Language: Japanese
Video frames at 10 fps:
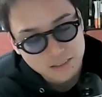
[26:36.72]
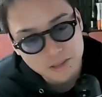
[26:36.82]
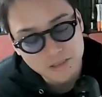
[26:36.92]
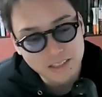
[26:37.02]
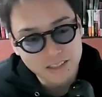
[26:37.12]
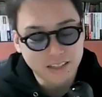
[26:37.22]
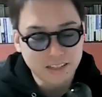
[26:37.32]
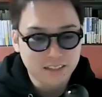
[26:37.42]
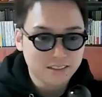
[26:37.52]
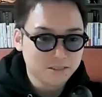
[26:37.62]
僕はだっ
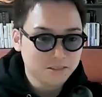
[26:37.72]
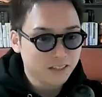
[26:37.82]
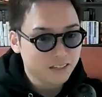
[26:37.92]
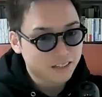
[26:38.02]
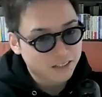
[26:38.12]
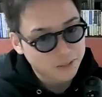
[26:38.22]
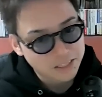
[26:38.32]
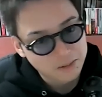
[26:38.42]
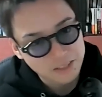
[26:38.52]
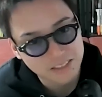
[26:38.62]
て運営に関
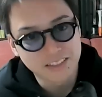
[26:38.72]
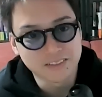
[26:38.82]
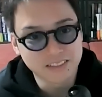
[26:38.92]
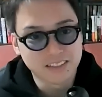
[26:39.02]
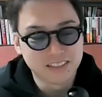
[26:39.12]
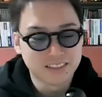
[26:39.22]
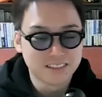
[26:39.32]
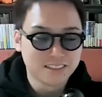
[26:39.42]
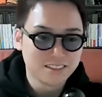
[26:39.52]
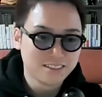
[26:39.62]
わってるわけじゃないので。
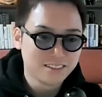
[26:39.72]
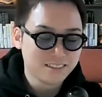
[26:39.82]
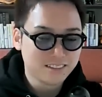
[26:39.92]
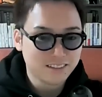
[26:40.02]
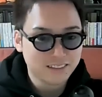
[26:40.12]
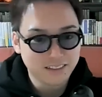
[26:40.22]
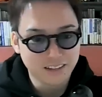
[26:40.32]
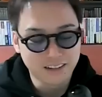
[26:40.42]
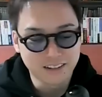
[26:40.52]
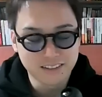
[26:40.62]

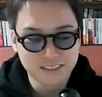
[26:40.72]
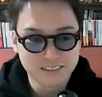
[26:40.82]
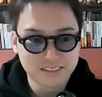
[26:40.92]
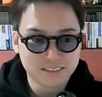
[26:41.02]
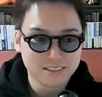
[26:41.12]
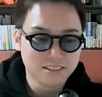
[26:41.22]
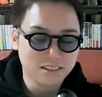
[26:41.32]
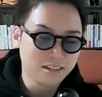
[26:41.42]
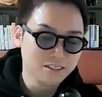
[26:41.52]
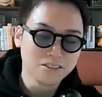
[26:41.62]
だから、
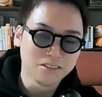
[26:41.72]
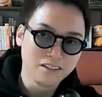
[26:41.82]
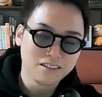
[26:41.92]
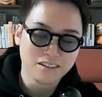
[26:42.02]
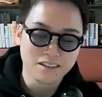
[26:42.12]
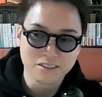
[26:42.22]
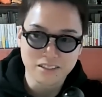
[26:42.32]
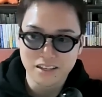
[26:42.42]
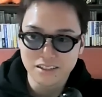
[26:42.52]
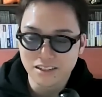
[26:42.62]
あれですよね。なんか
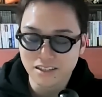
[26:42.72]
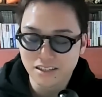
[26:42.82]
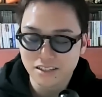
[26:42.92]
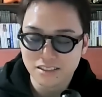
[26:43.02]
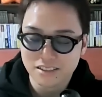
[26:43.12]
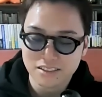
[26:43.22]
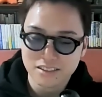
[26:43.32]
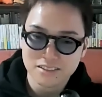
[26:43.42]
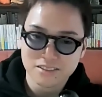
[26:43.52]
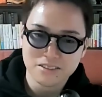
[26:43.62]
クリエイター、
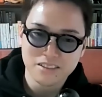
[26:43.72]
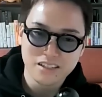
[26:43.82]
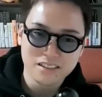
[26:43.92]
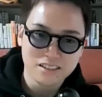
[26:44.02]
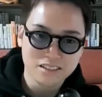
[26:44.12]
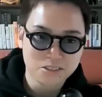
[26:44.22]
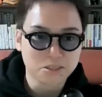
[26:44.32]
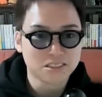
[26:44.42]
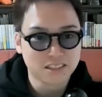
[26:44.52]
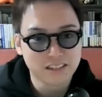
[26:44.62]
クリエイター合
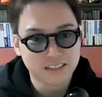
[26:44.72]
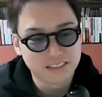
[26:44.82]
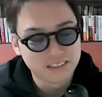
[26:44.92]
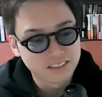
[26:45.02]
宿でしたっけ